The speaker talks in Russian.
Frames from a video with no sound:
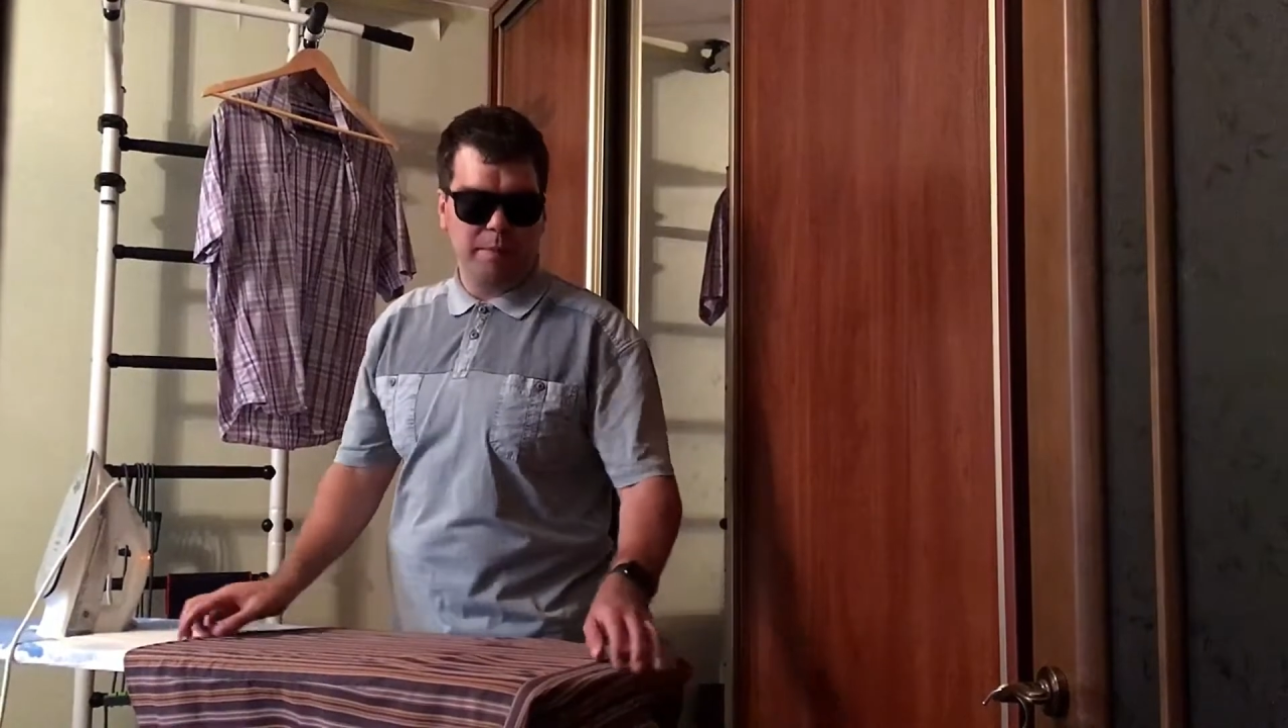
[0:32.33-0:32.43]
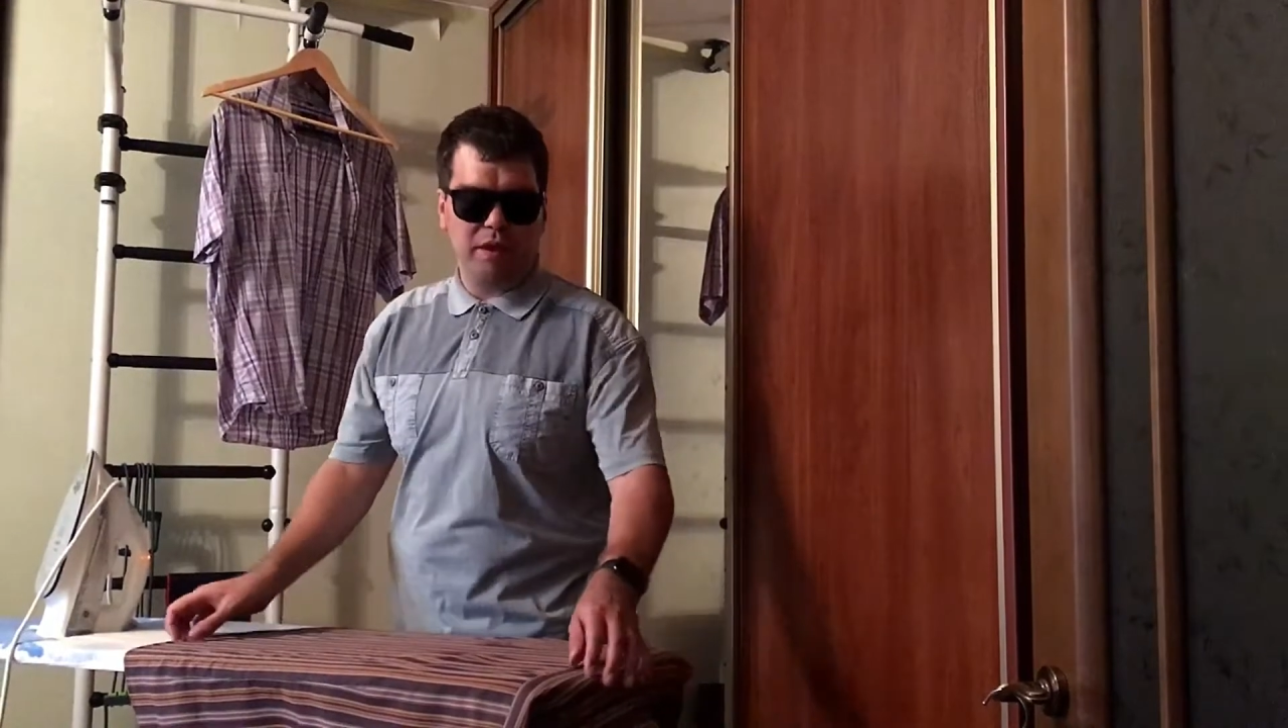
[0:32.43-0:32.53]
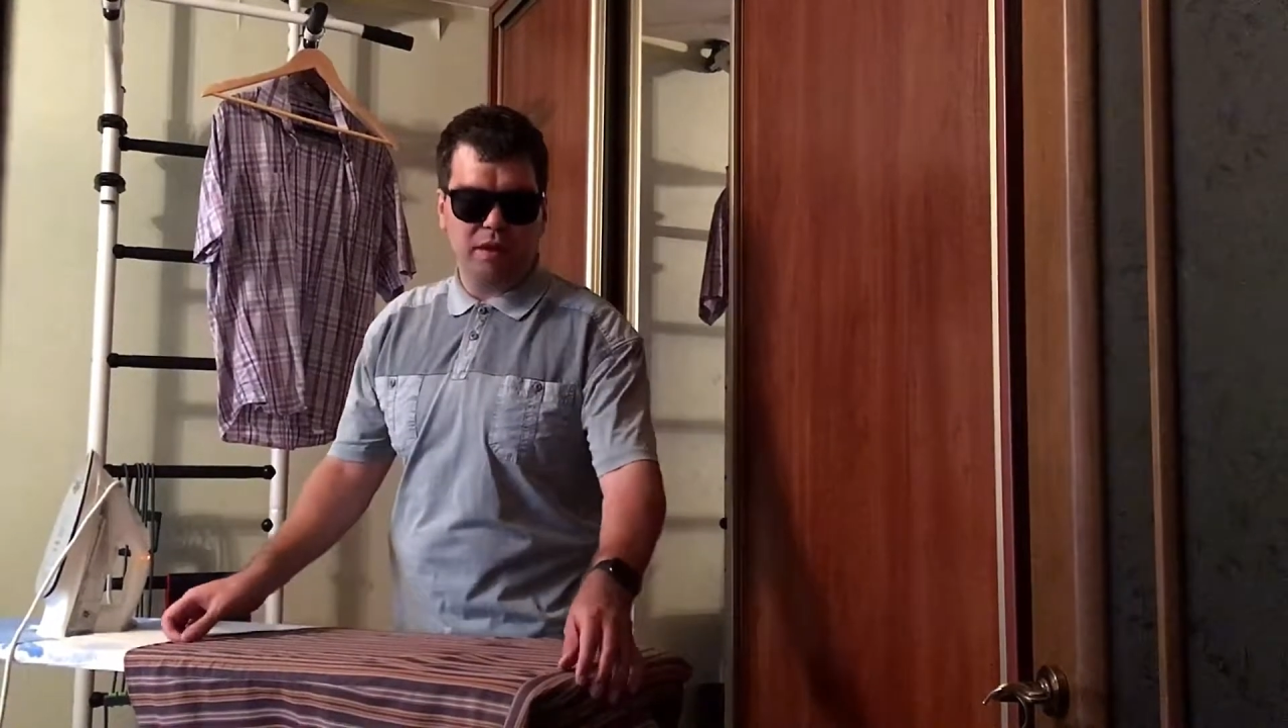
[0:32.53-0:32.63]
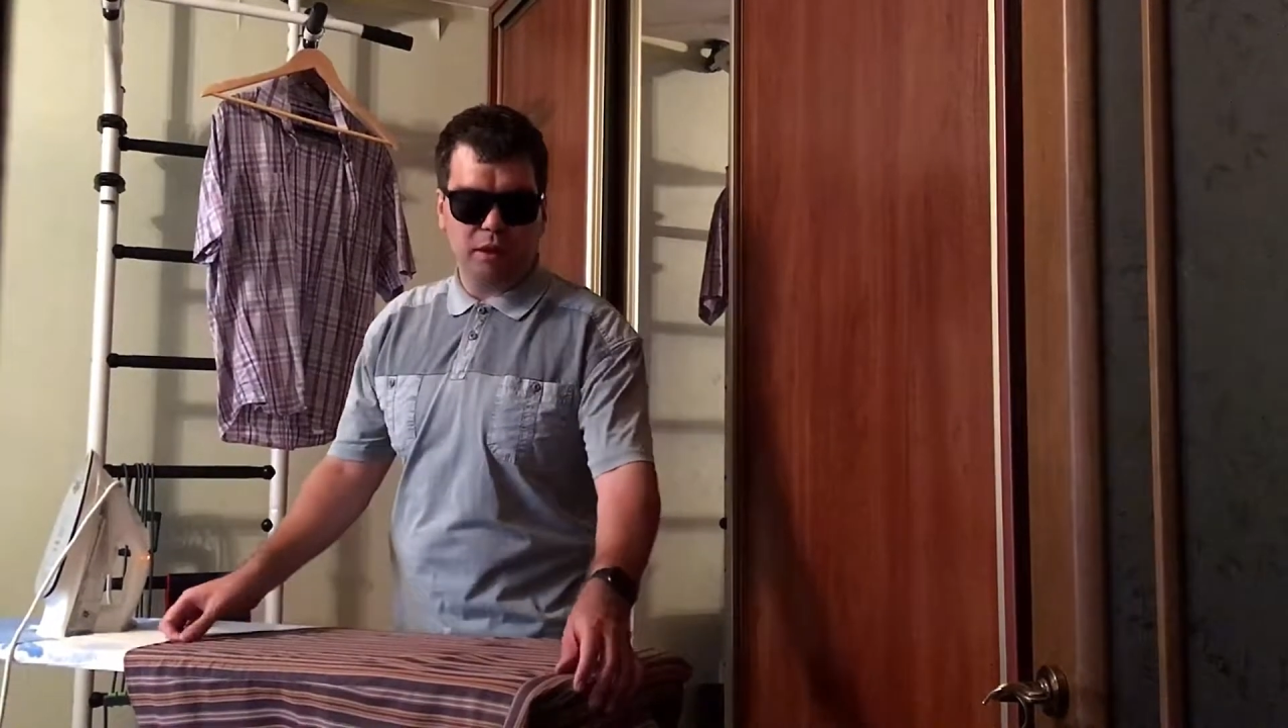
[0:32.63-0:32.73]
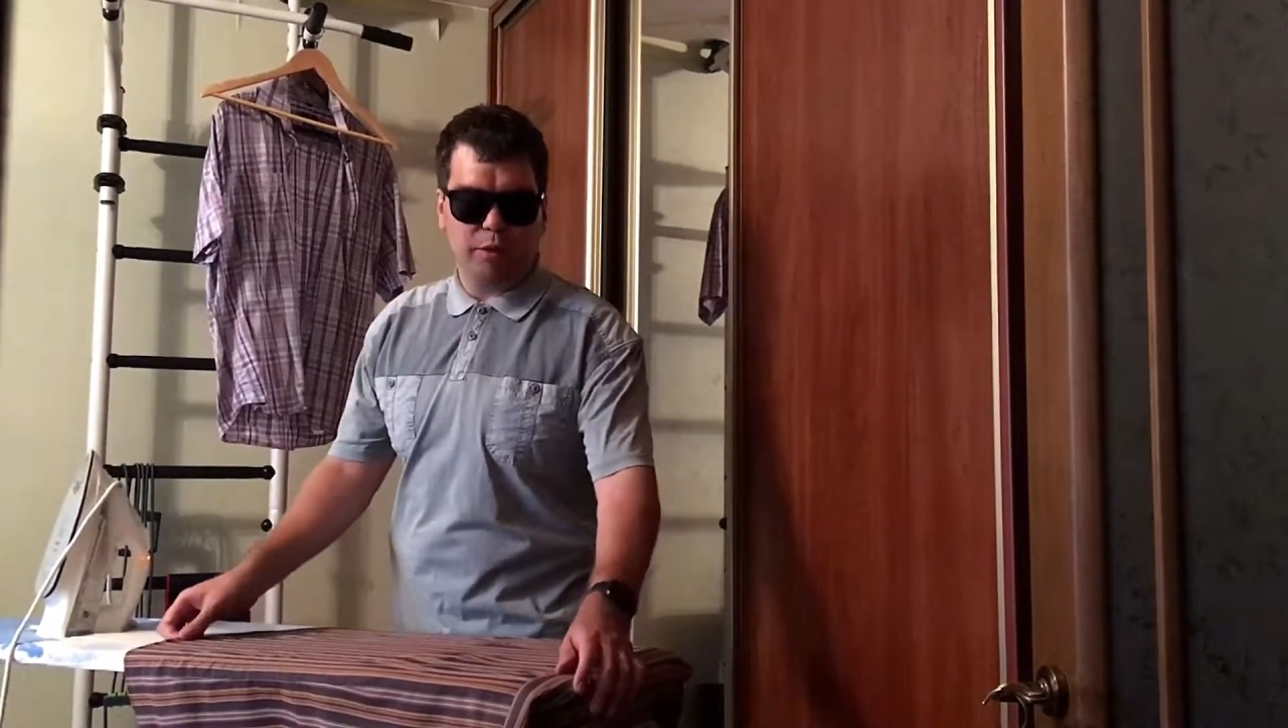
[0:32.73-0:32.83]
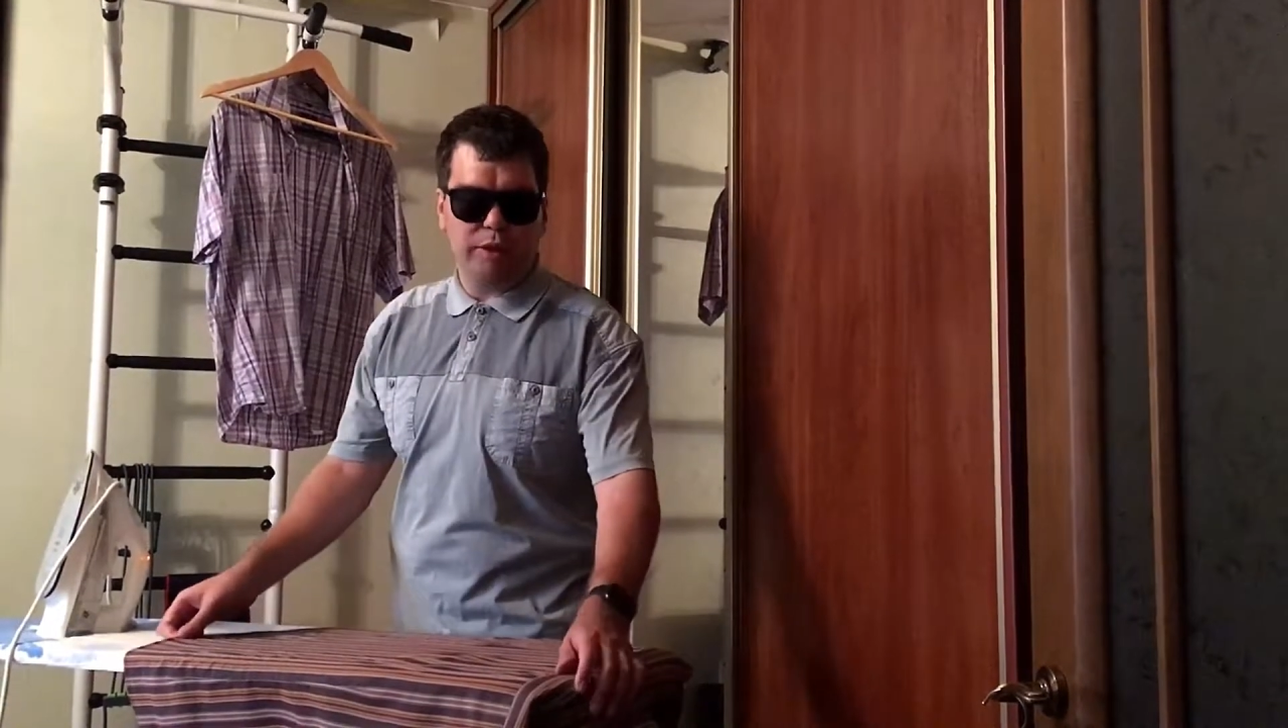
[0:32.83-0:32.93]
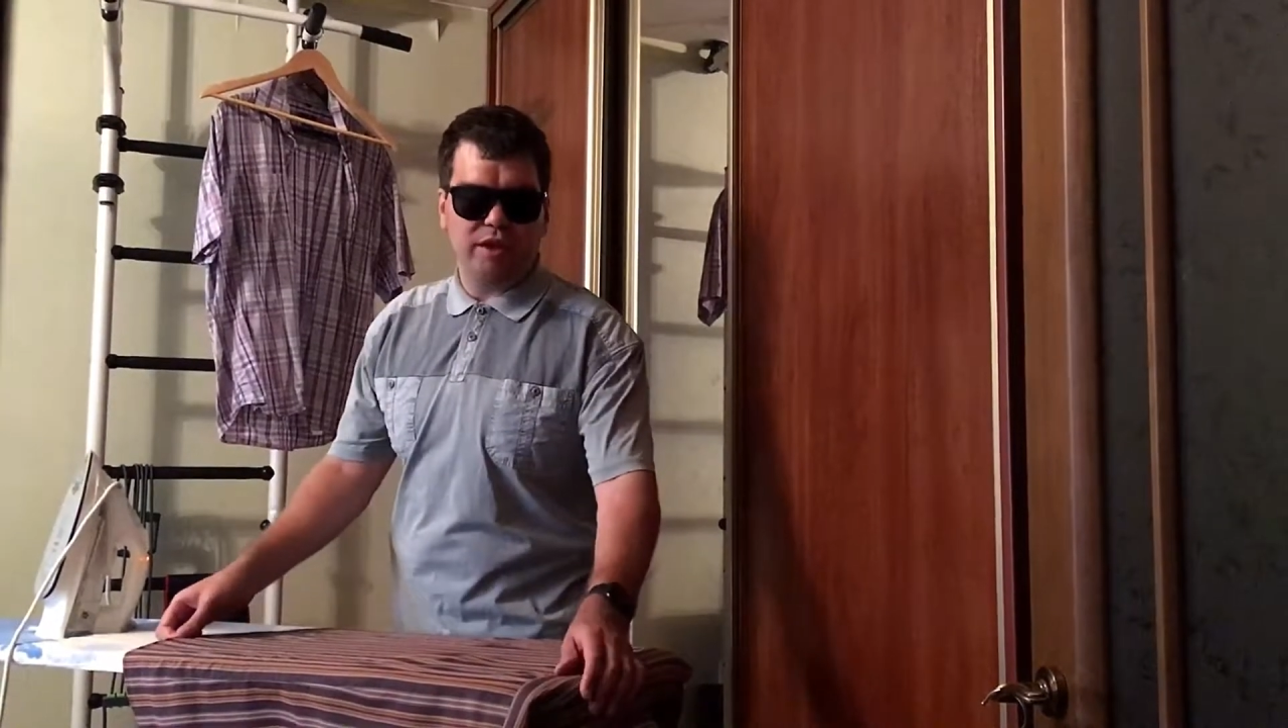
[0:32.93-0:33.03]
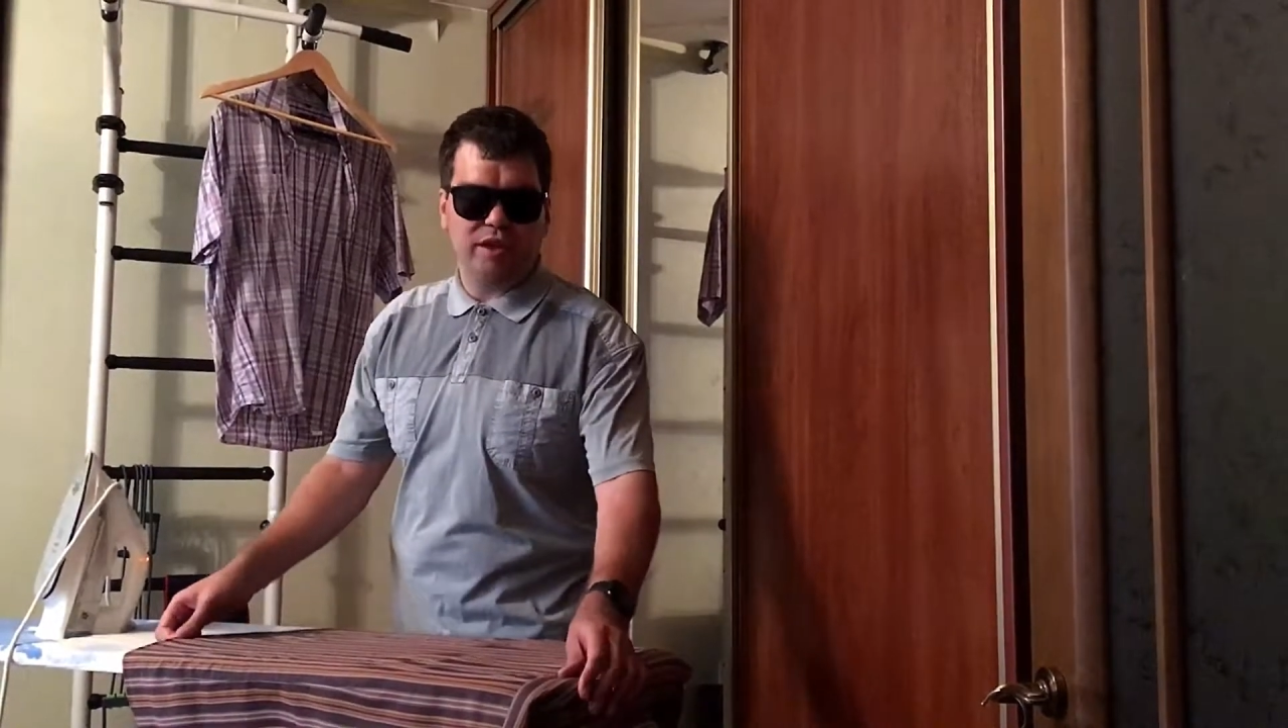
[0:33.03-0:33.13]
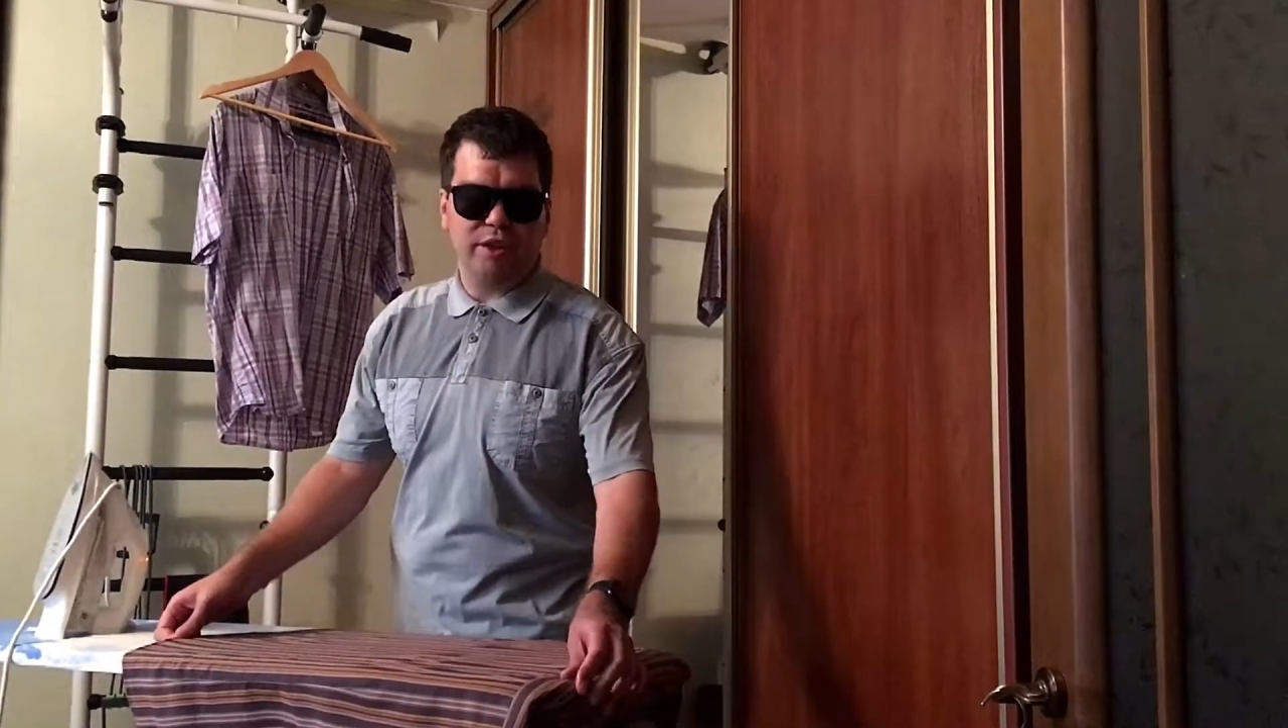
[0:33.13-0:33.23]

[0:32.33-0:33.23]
и такой несколько